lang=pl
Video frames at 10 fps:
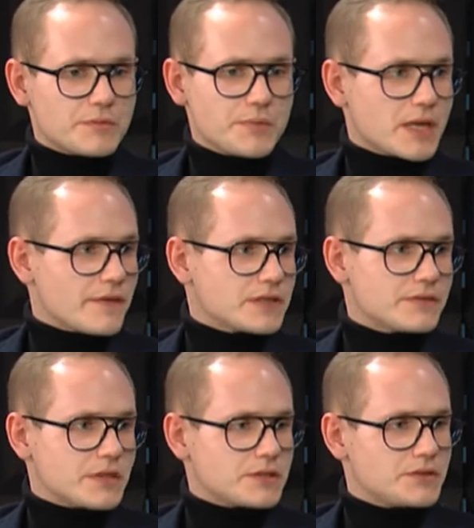wspiera nas
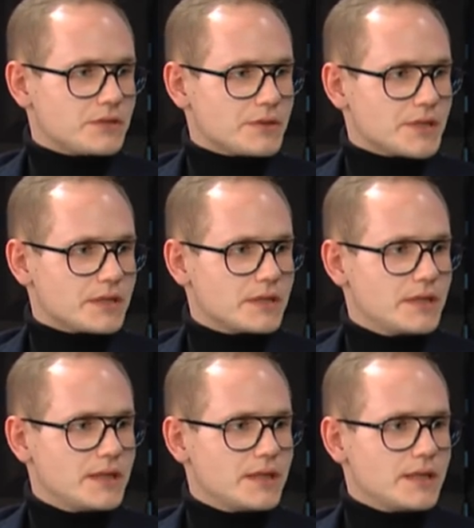w naszych działaniach
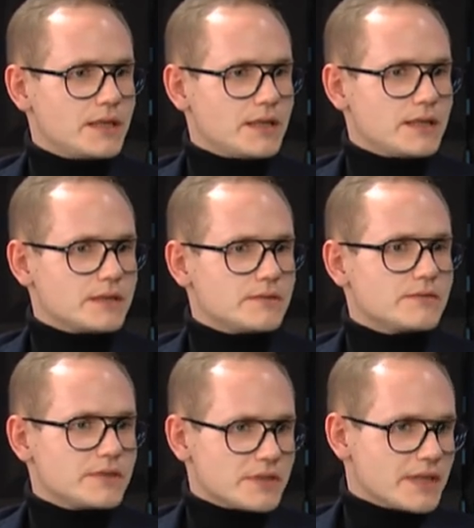
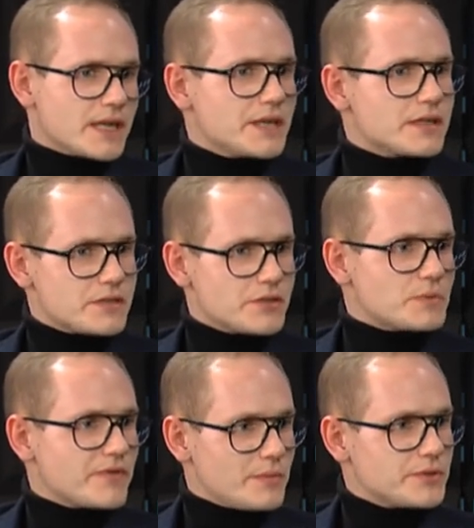generalnie jeżeli
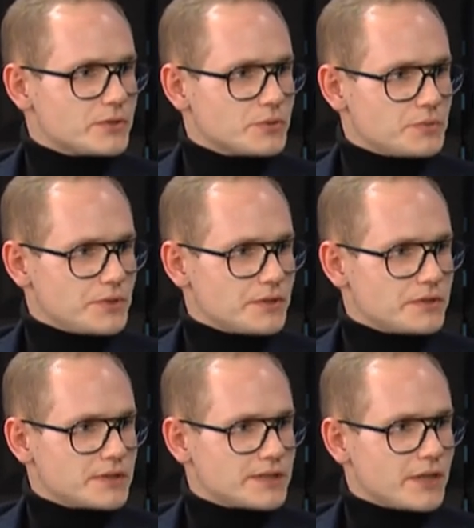rozmawiamy z ludźmi
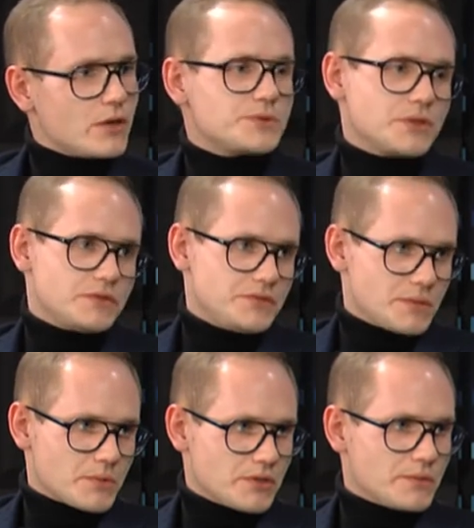z tej opcji
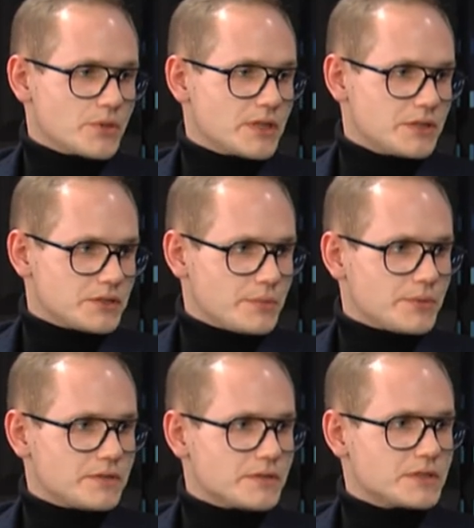oczywiście prodemokratycznej,
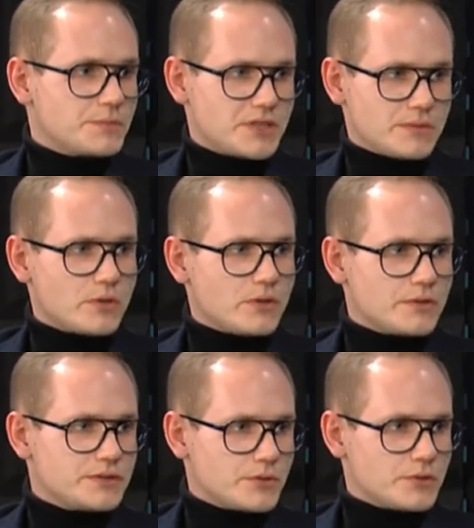ponieważ z pisem
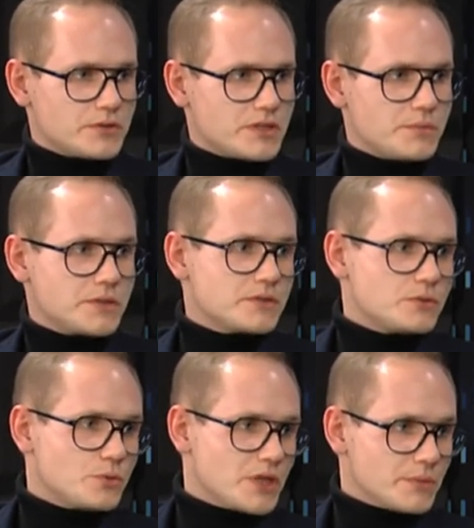o języku śląskim nie
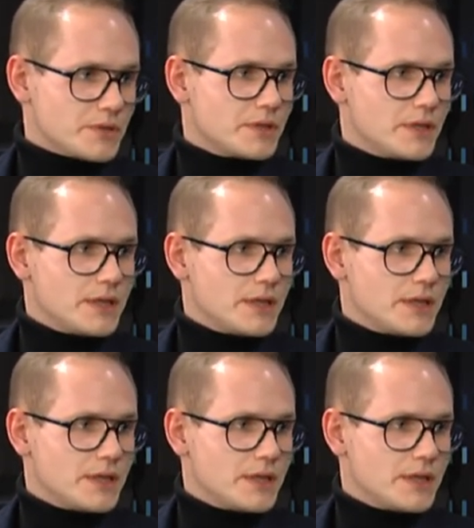dyskutujemy.